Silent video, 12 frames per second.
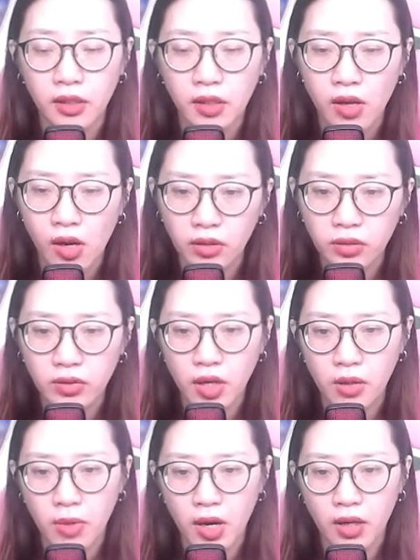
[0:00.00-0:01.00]
Có
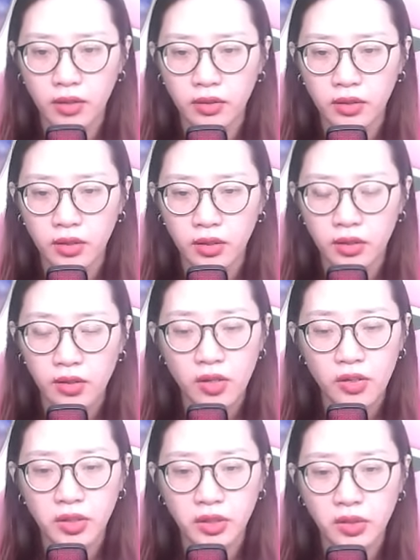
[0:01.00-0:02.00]
tò mò, có
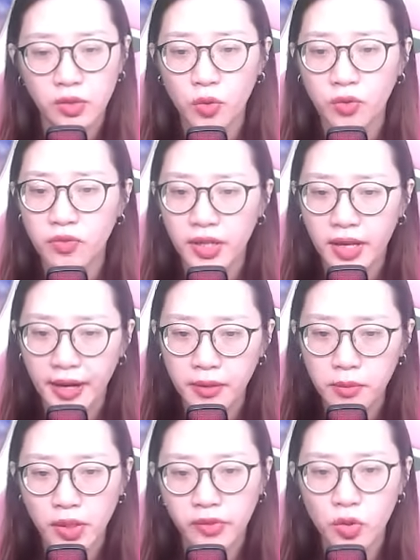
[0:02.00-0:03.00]
người cũng vì
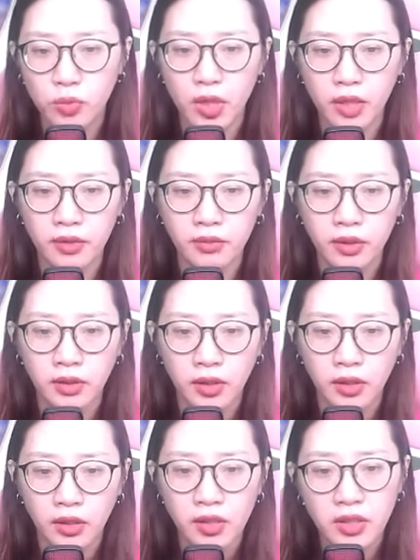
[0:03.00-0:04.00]
hắn mà chúc mừng,
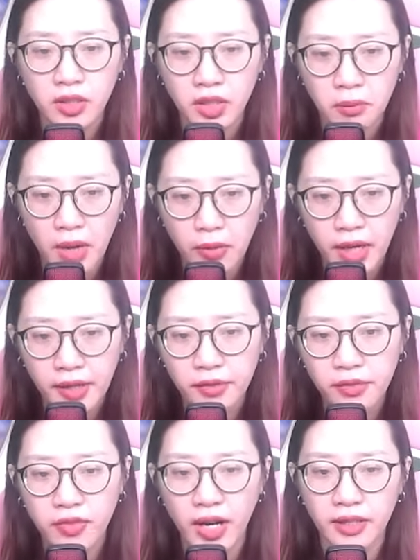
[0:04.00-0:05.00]
có người bảo
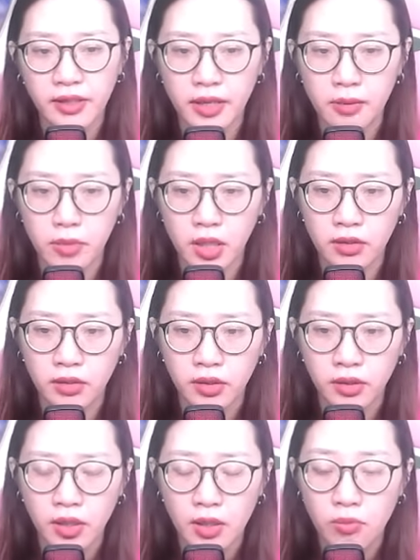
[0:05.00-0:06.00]
hắn phải ăn mừng.
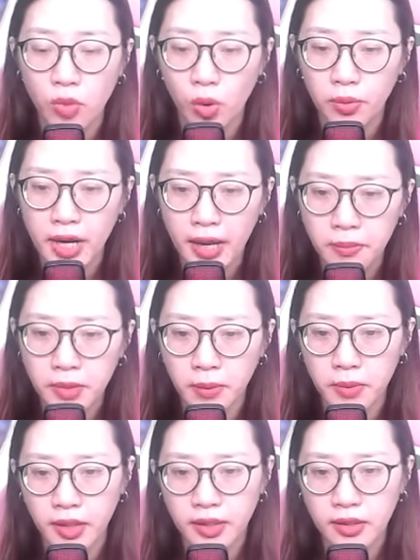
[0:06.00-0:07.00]
Một đám ở
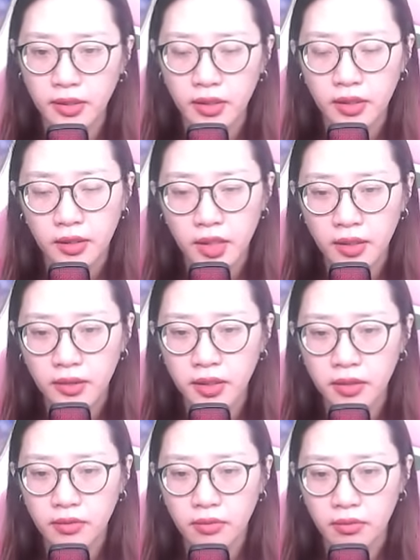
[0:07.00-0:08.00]
Mỹ, thế
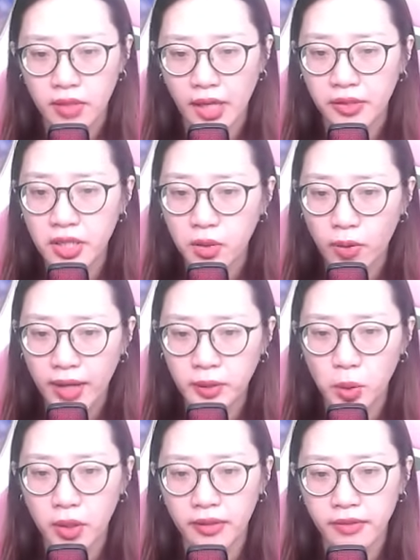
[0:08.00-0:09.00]
nhưng lại rất hòa
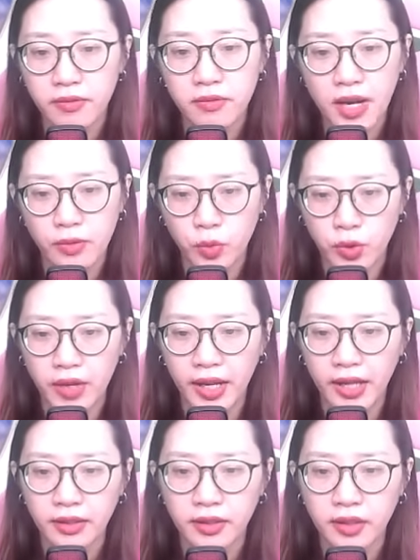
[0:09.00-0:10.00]
thuận và vui vẻ.